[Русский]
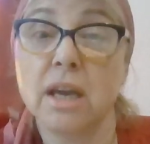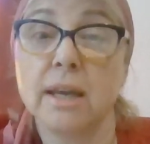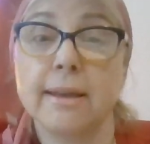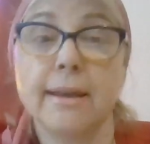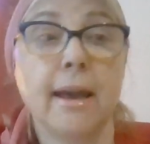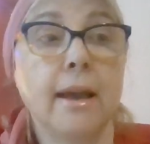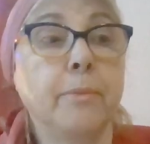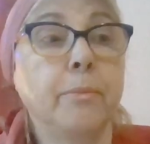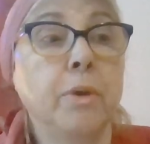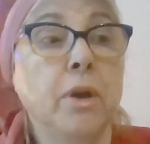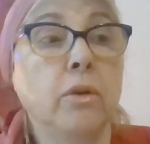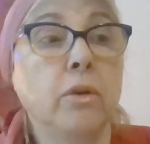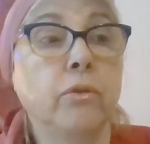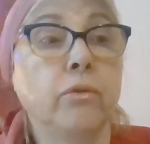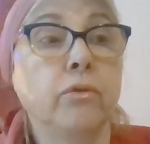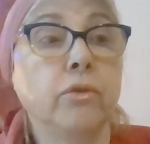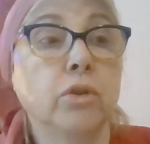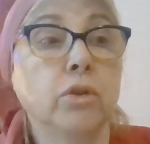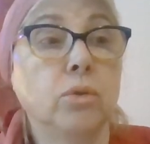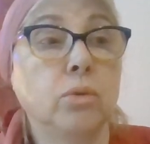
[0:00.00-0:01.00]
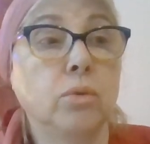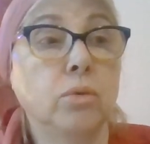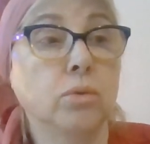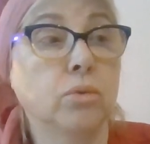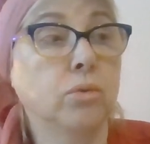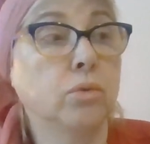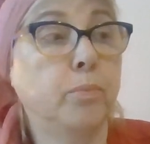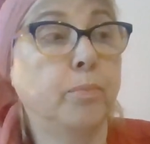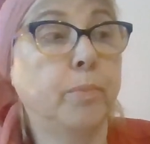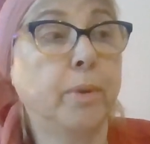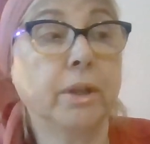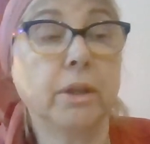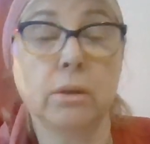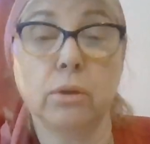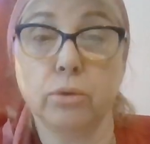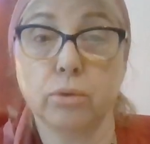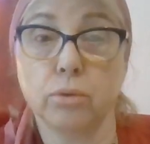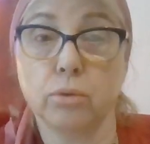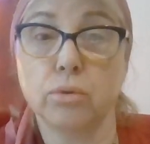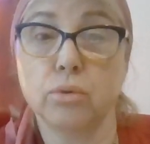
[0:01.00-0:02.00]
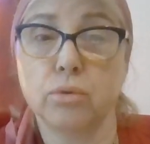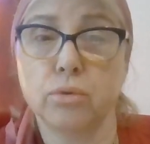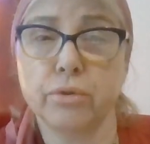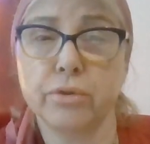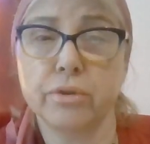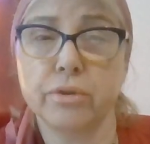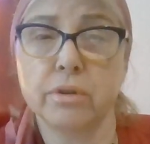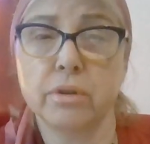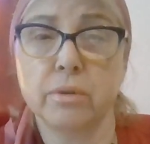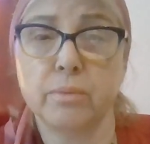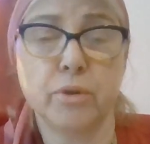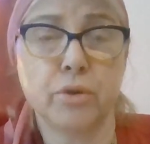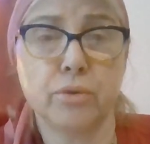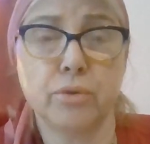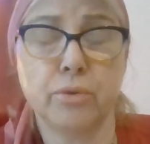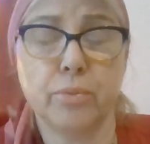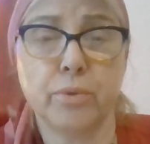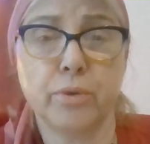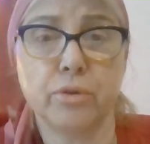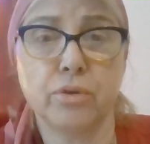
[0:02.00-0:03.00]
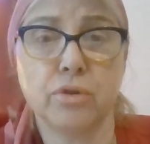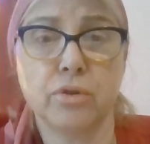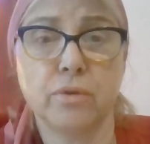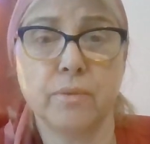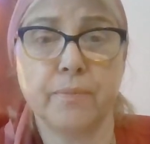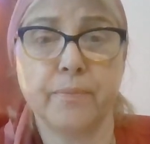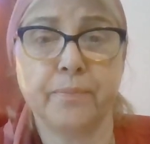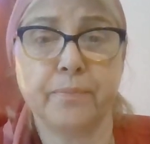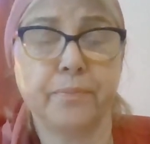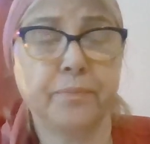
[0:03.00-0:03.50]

Я имею в виду подлодку Курск, между прочим.